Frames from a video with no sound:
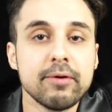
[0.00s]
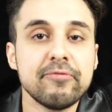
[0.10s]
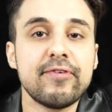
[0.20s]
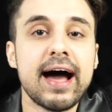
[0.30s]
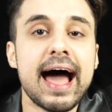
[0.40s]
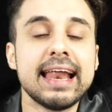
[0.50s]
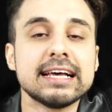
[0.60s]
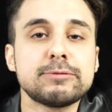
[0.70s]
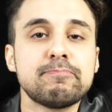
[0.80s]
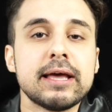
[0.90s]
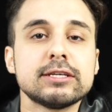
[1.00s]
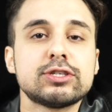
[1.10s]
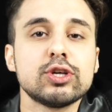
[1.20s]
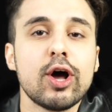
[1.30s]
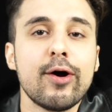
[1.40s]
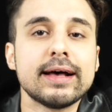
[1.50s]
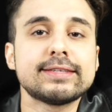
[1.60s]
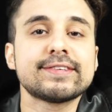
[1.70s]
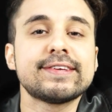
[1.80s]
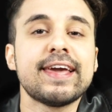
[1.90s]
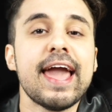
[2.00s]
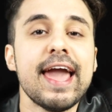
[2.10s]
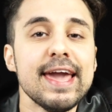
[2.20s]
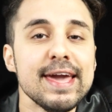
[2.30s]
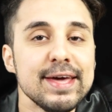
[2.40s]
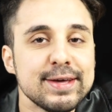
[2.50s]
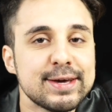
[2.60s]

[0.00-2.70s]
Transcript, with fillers: Várias pessoas, quem,